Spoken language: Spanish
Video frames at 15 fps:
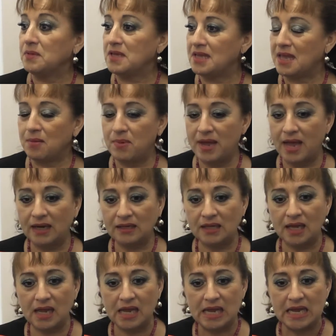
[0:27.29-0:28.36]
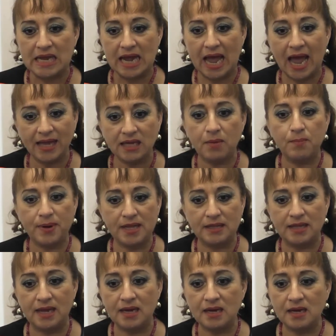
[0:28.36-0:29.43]
que vean que hay que
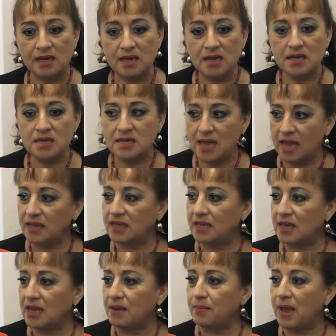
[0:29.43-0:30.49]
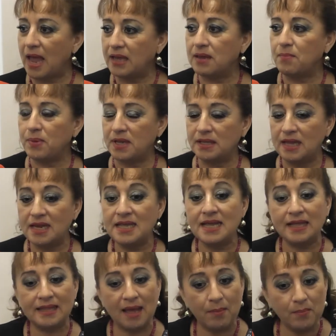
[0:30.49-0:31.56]
emprender y hay que, hay que emprender y
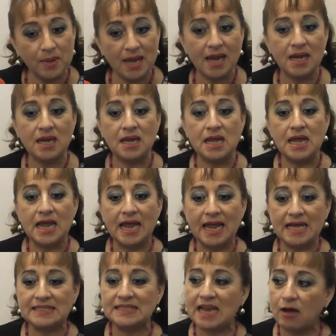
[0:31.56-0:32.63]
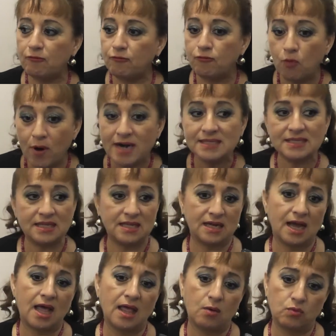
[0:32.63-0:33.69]
que también es la fuerza de
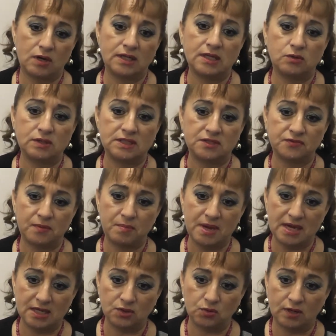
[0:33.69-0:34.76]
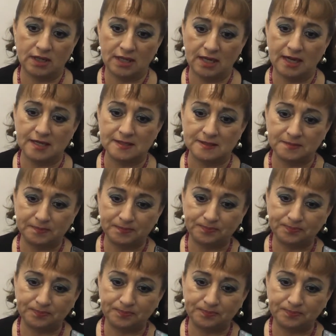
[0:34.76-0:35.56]
cada una de nuestras familias yucatecas.